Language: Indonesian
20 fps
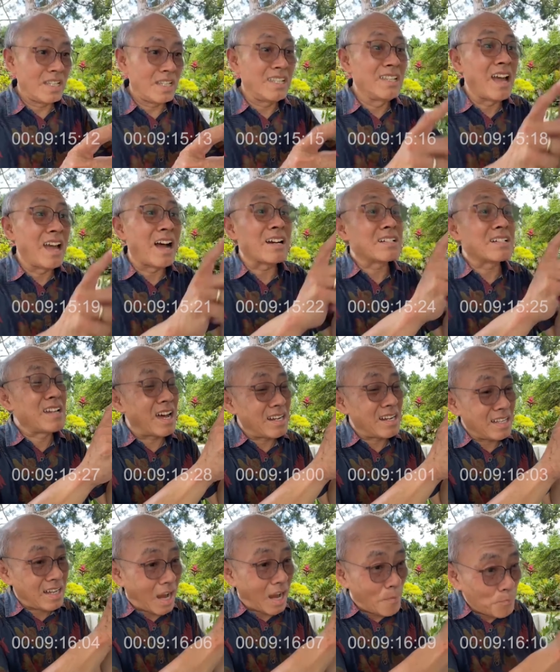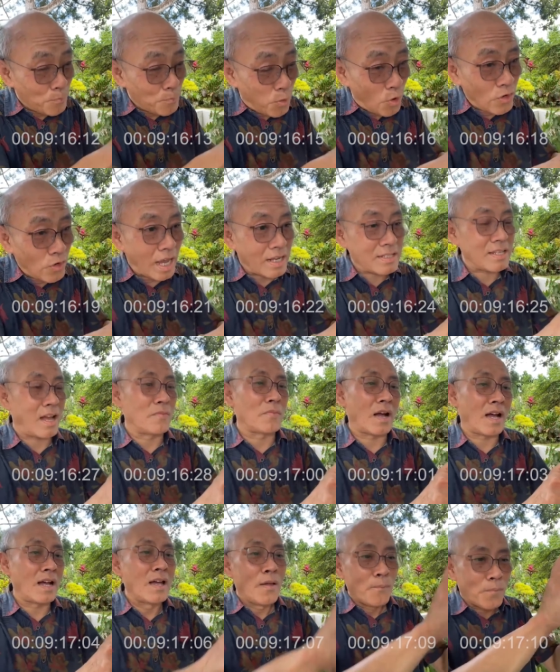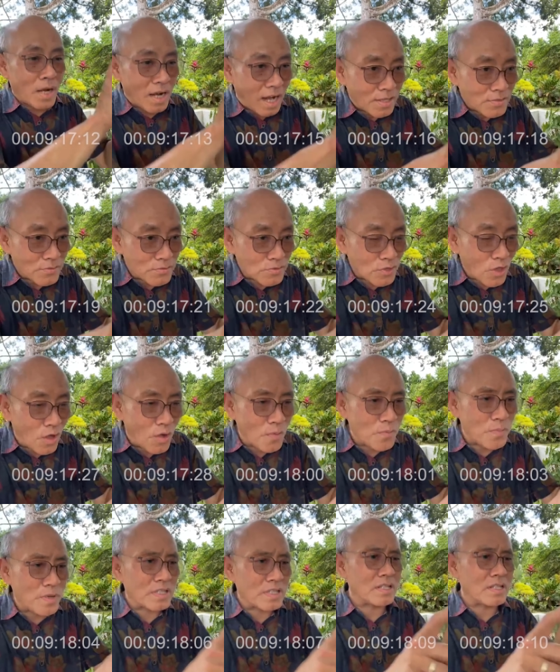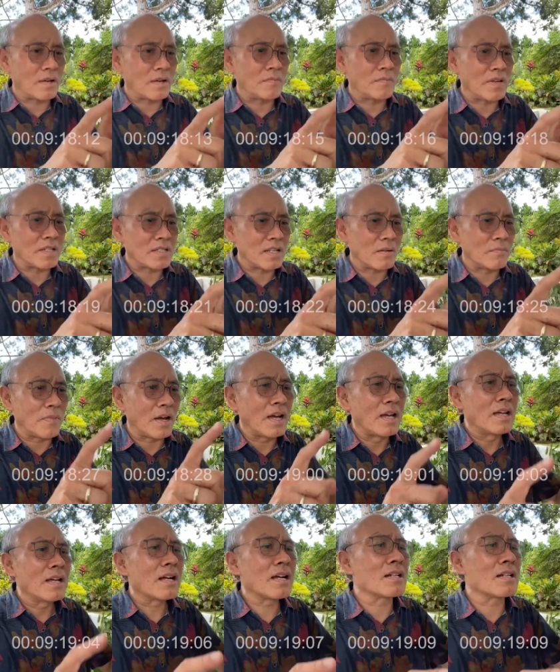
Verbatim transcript: yang dari kampung yang sama, merantau bersama-sama.